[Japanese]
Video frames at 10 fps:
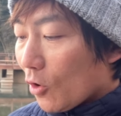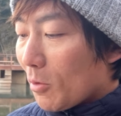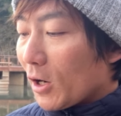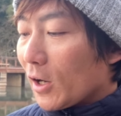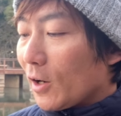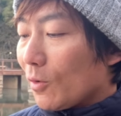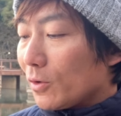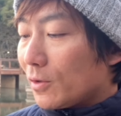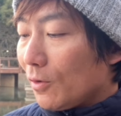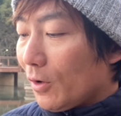細かな
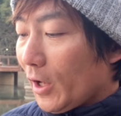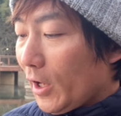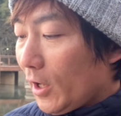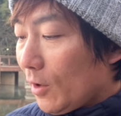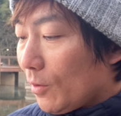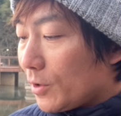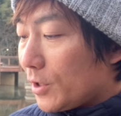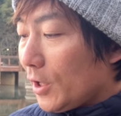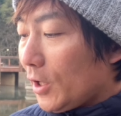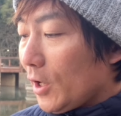コツを、
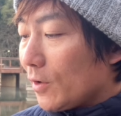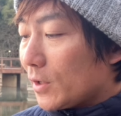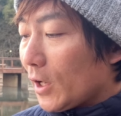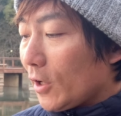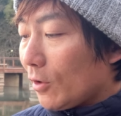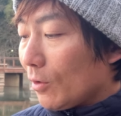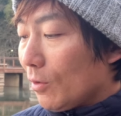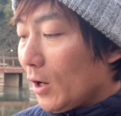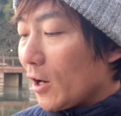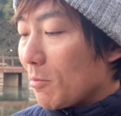えー、教えている
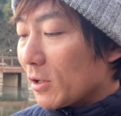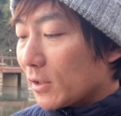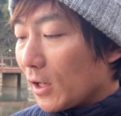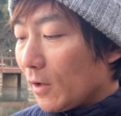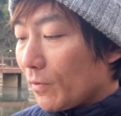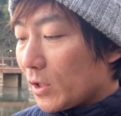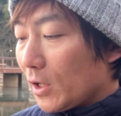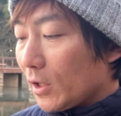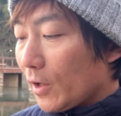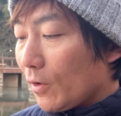サイトはありますが、
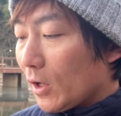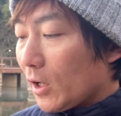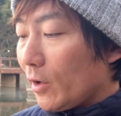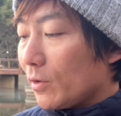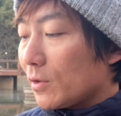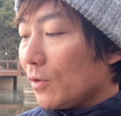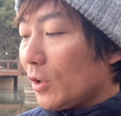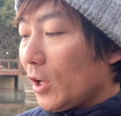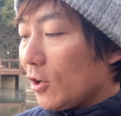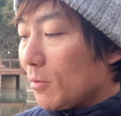全体の流れを作る
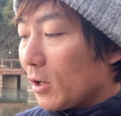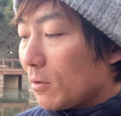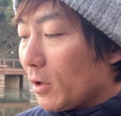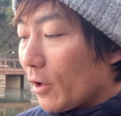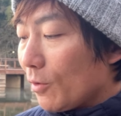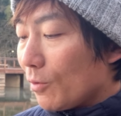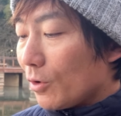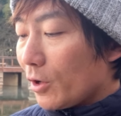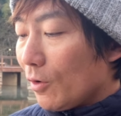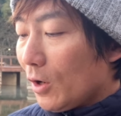テイクバックまでの
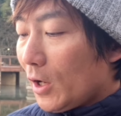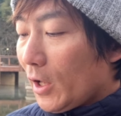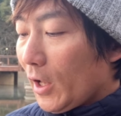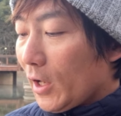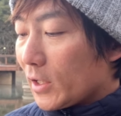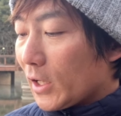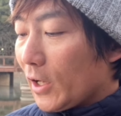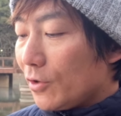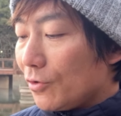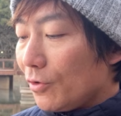動きを、えー、
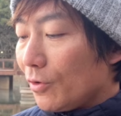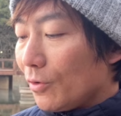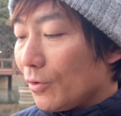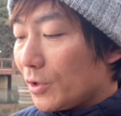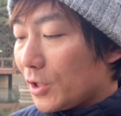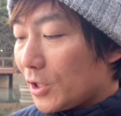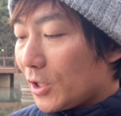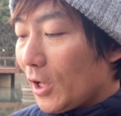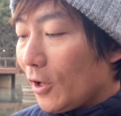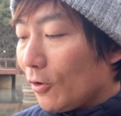最重要視
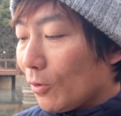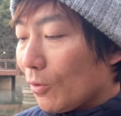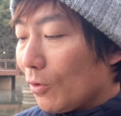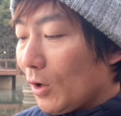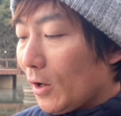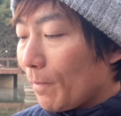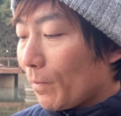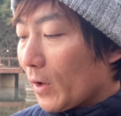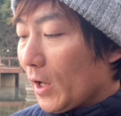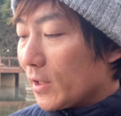しているところは、
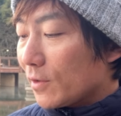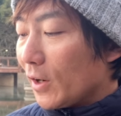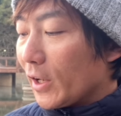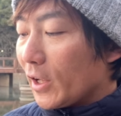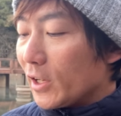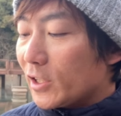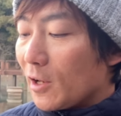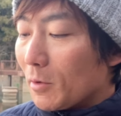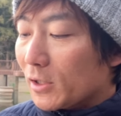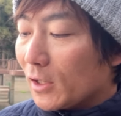えー、少ない気がし
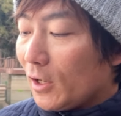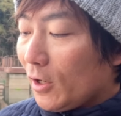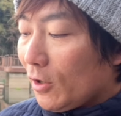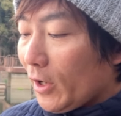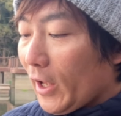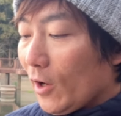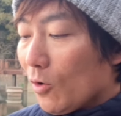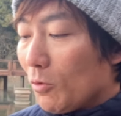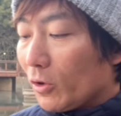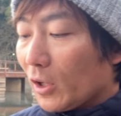ています、え
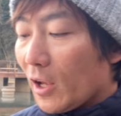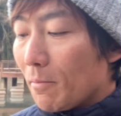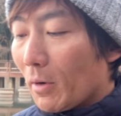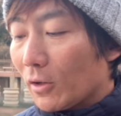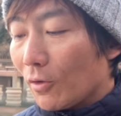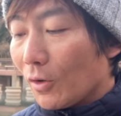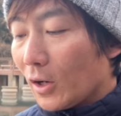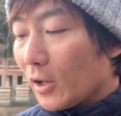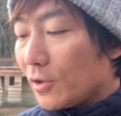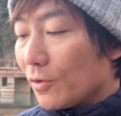思ったインパクトの
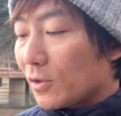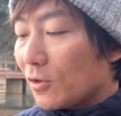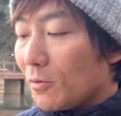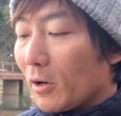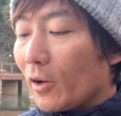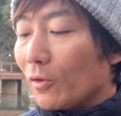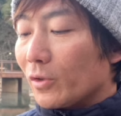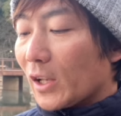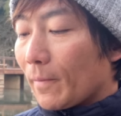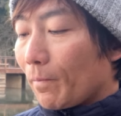形を作るまでの動作。